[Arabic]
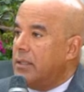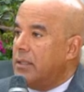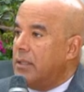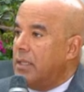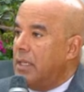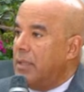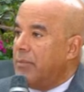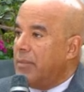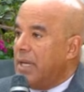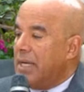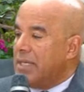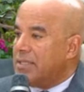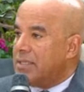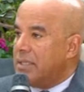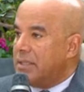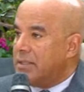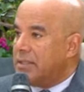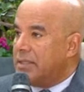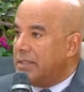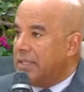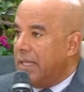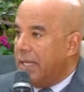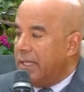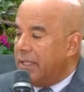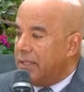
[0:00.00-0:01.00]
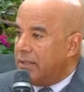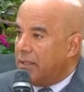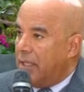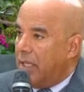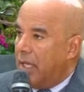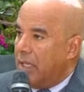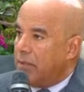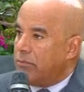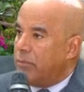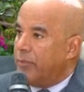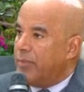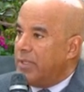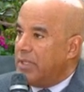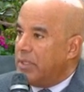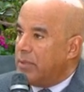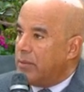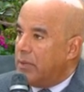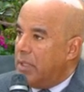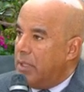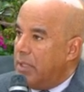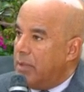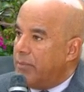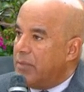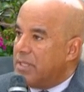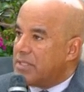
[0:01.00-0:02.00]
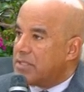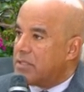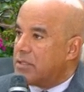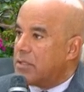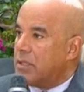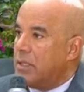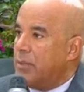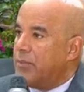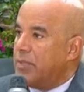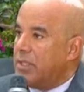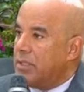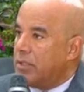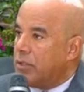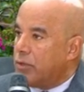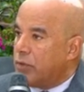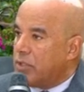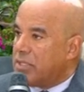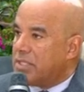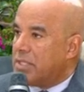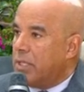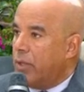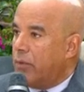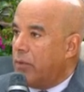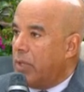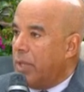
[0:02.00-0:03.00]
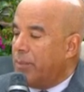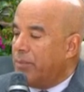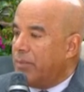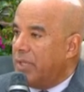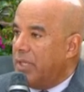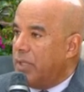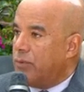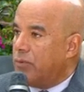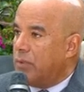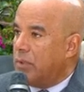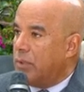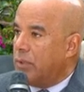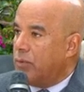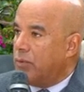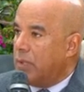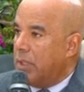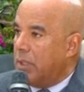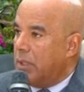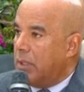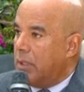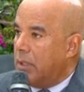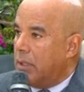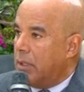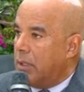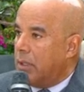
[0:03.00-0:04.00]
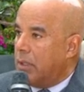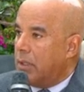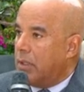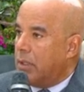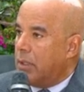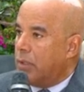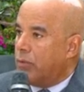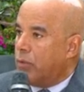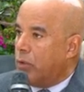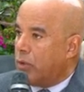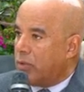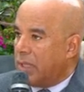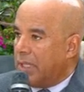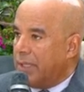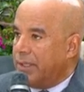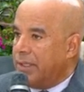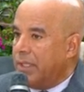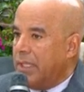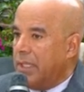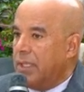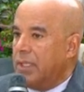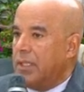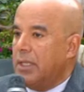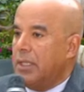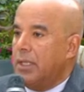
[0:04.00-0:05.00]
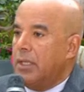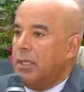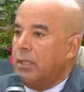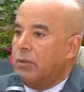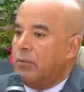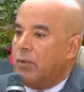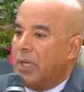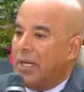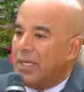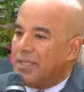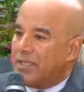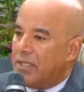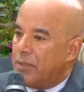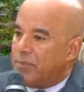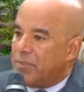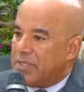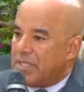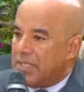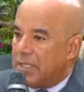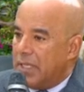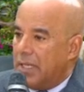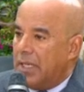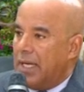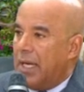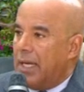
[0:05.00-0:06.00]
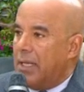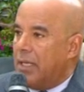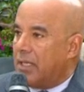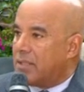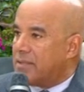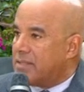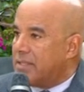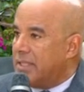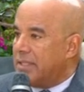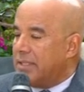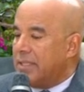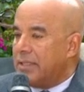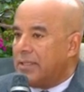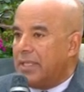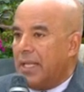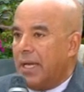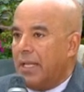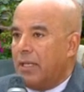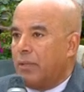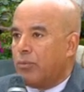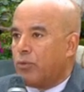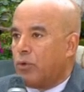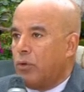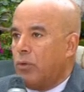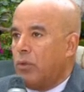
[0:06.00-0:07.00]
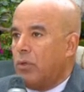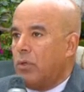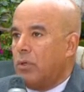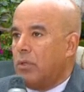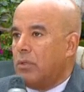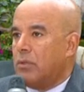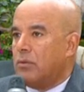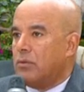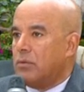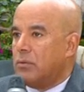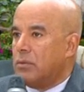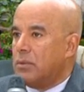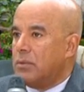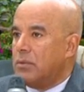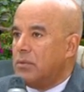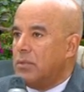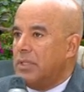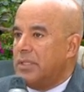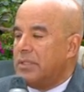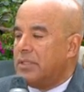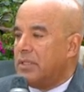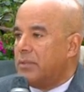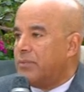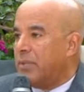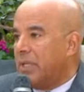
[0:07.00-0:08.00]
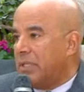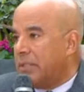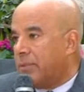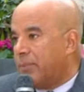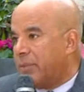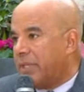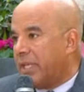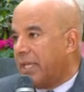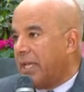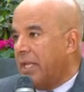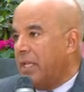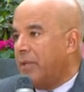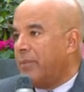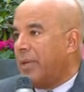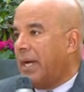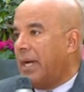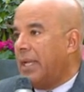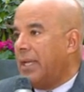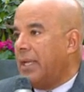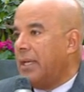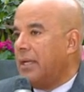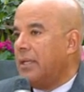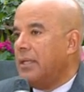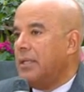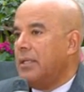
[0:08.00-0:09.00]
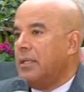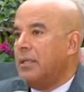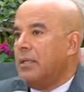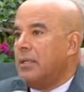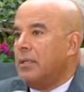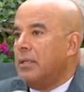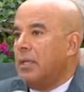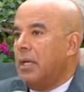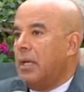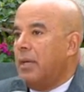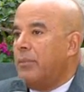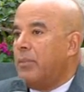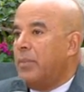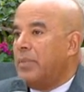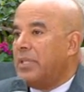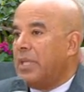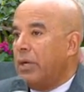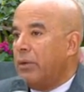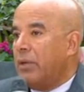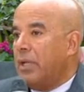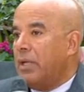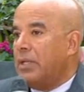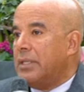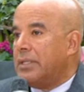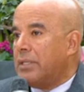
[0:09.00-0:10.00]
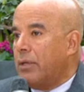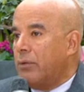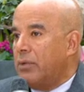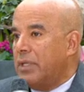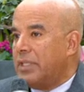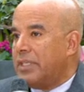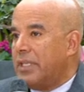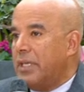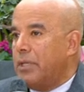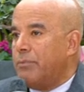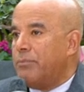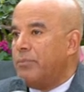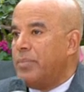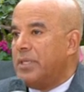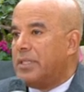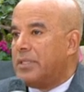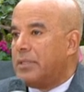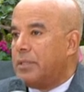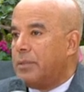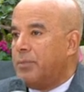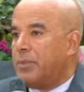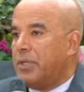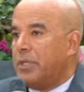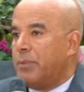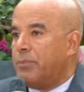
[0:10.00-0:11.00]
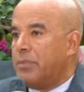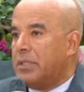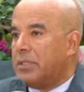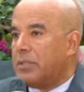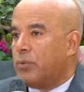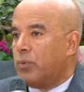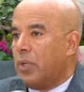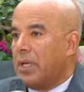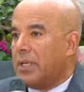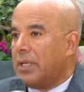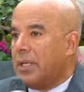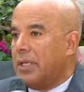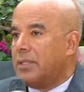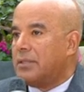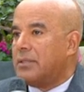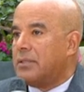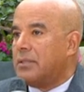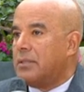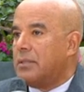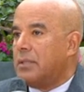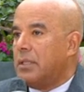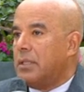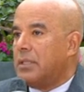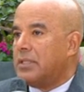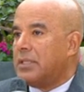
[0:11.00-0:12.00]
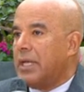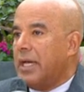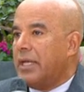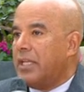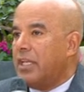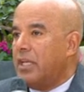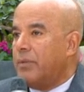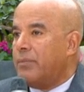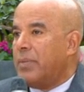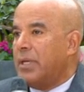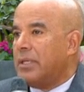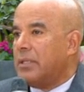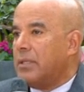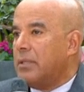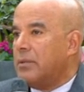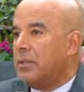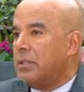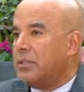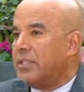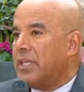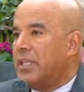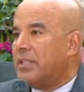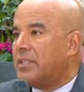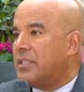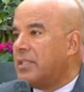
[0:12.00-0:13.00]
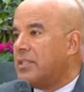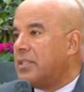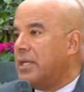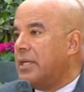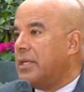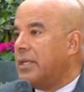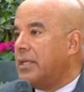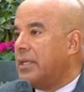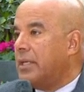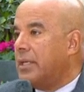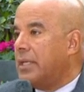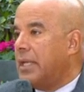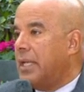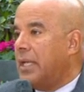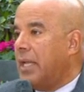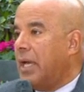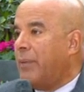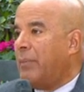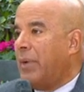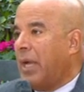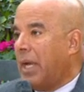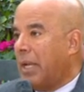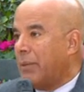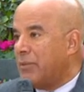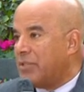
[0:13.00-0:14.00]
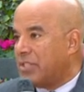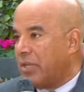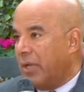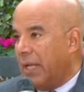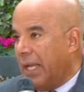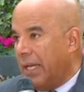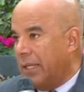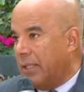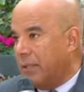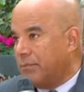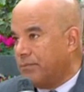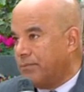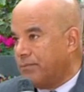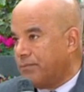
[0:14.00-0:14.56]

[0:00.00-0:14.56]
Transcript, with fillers: لما حصلت تداعيات الحرب بين مصر بين روسيا واوكرانيا واطلب بظلالها على اقتصادات العالم كله انت بتتكلمي على دولتين بتورد تقريبا ثلث القمح على مستوى العالم